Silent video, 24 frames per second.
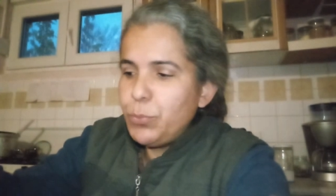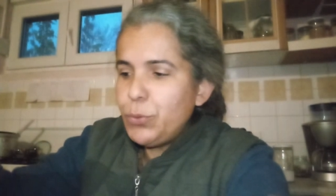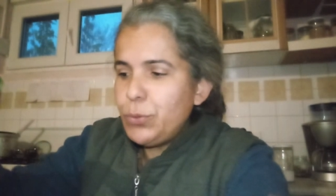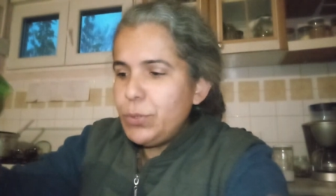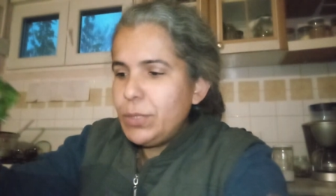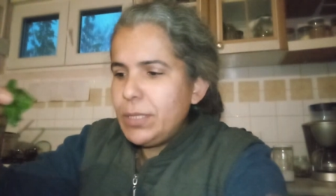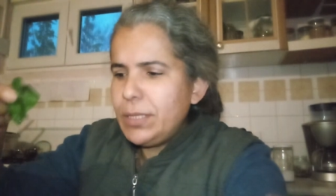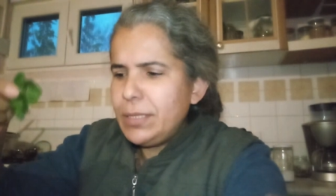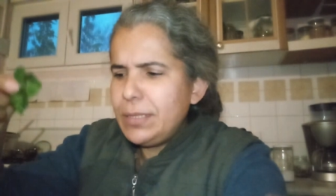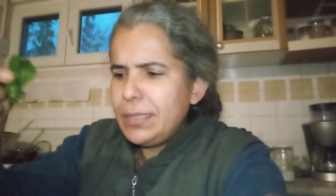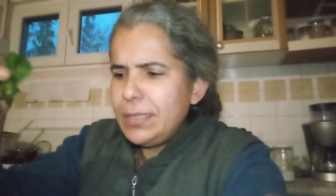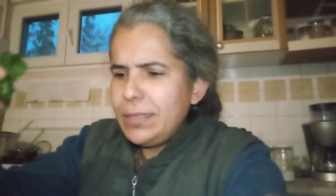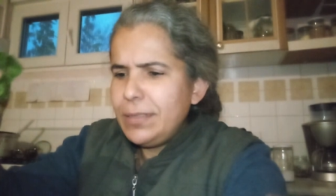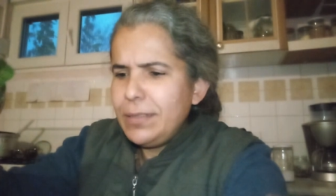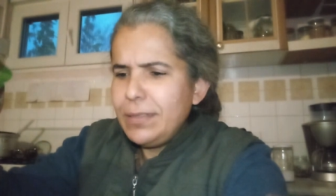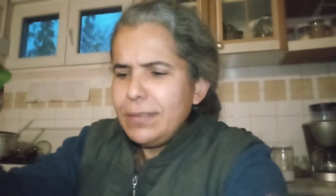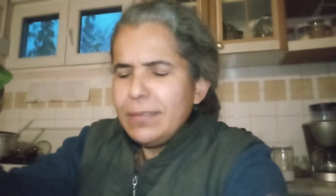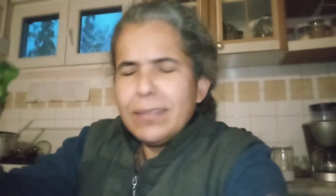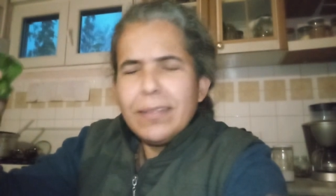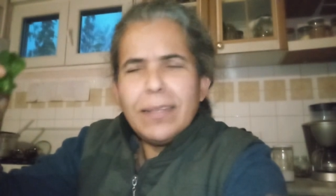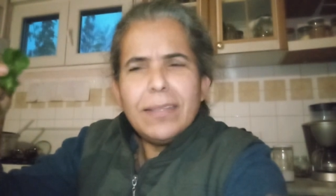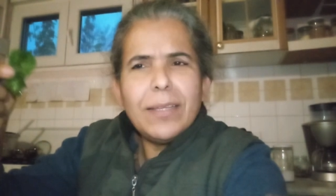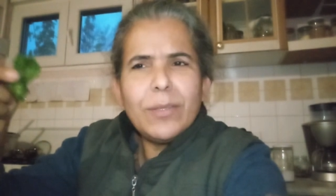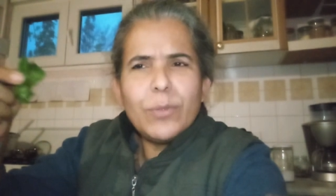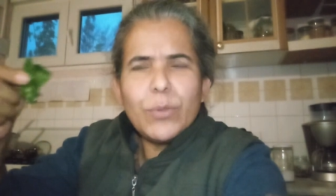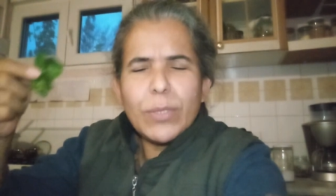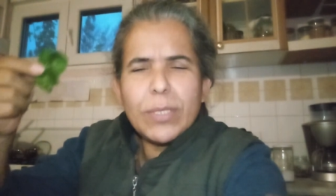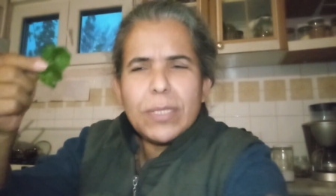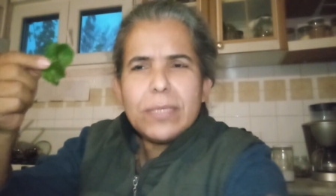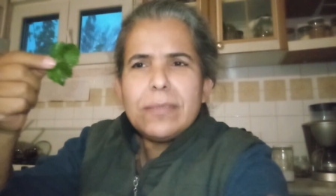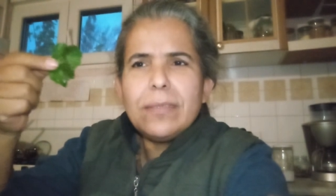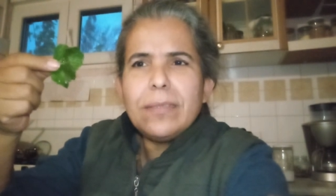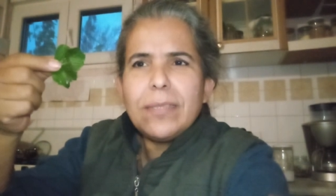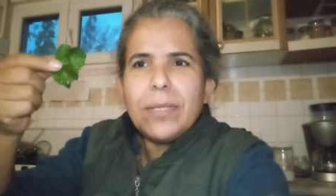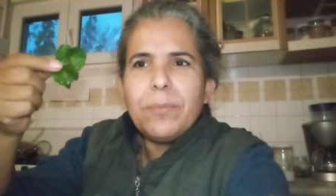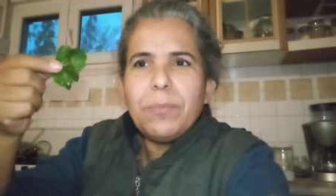Burada e, İtalyan
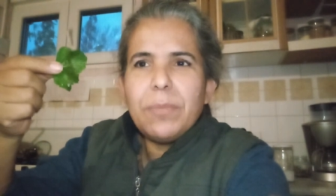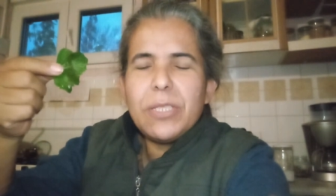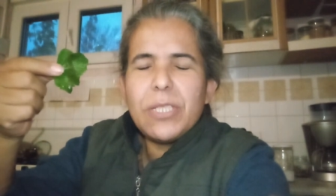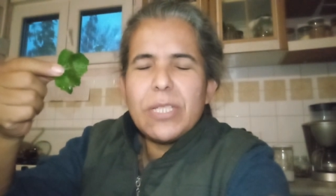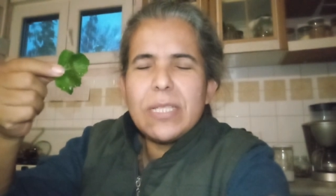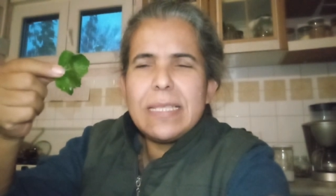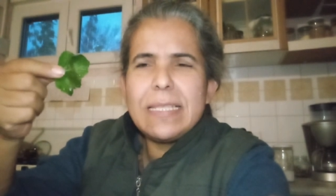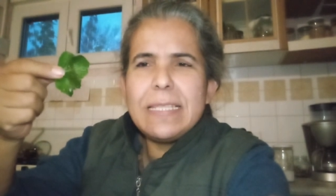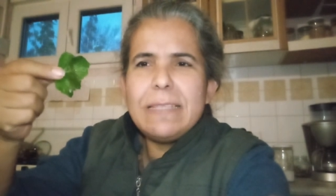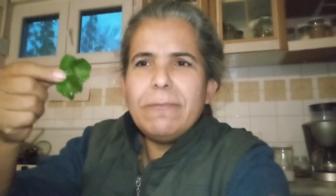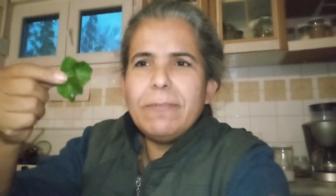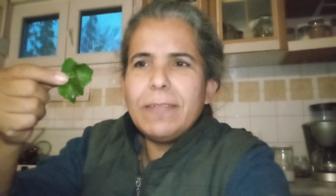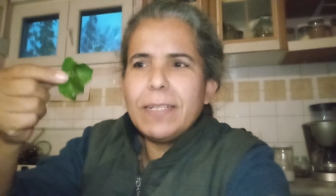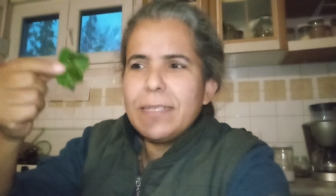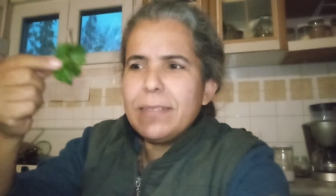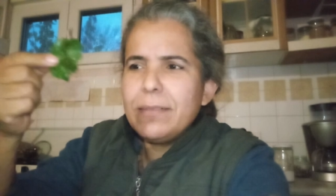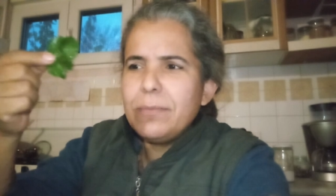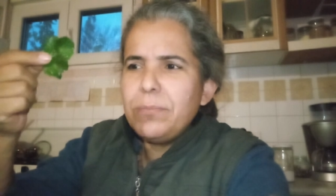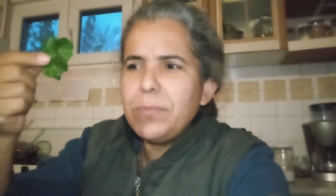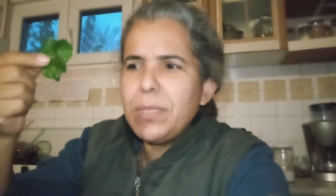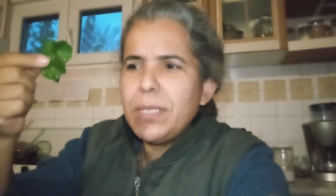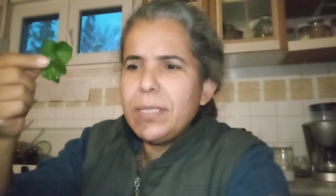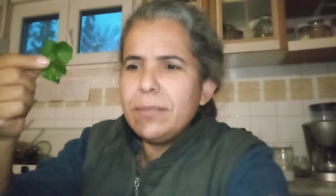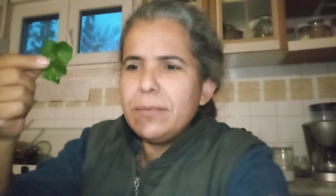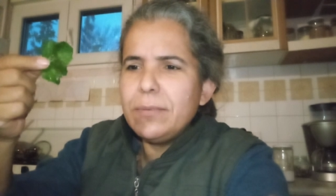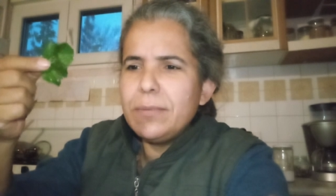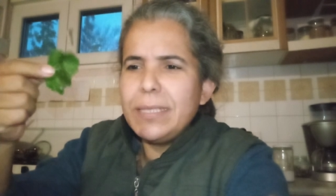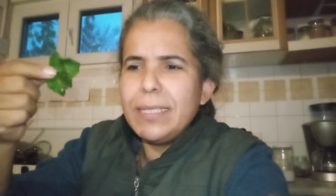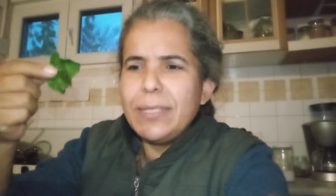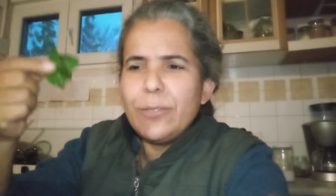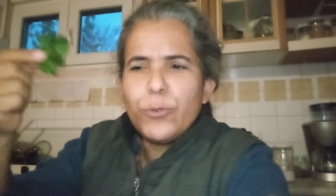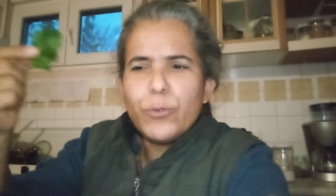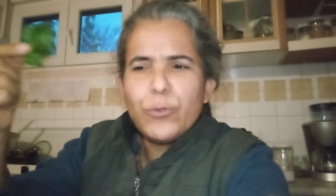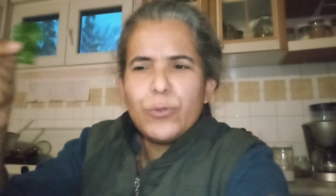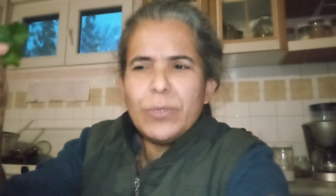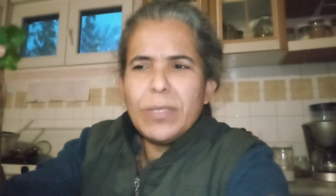rokası denen bir cinsi var. E,
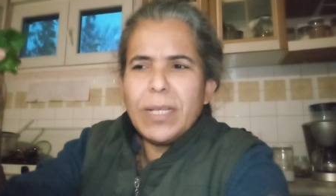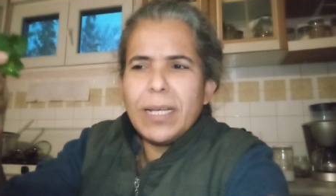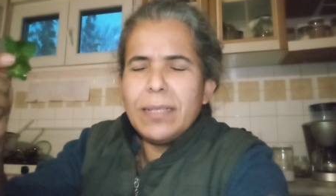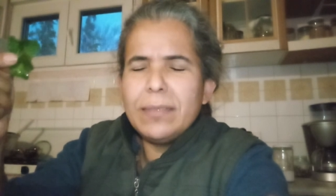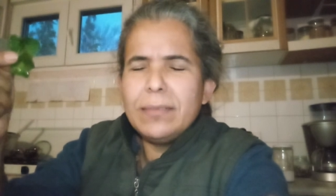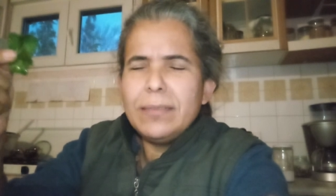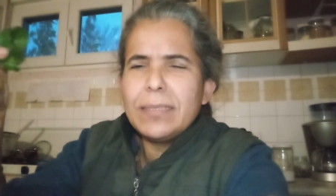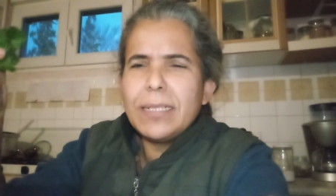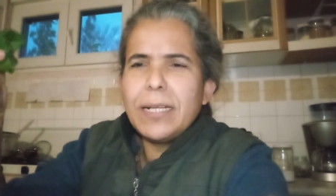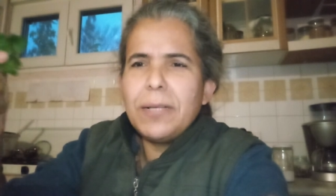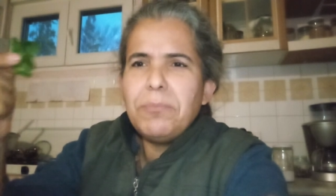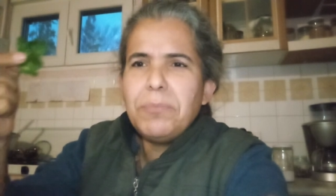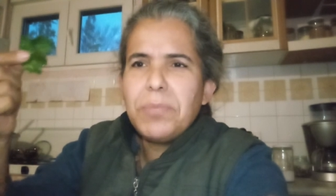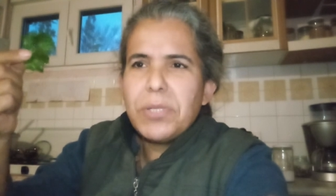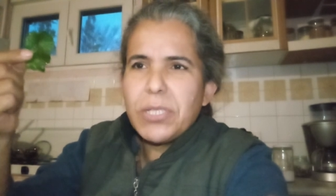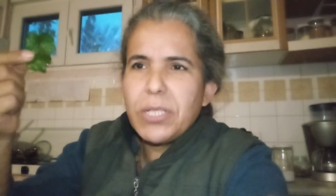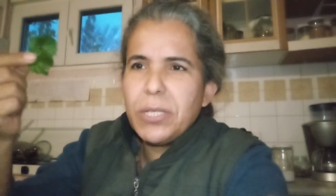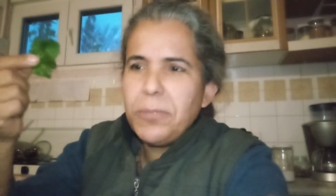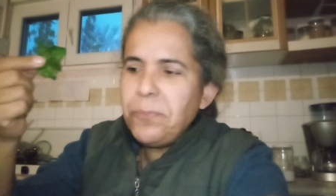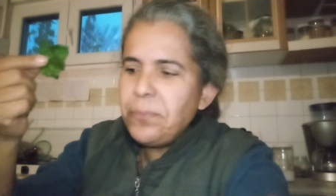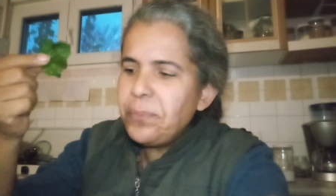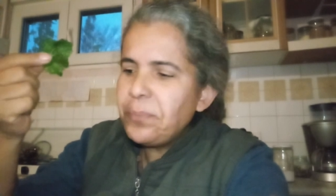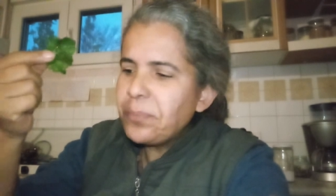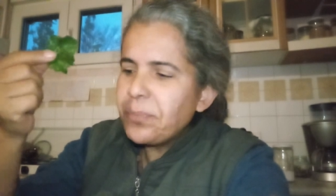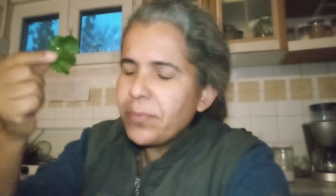dereotunu andıran bir şey.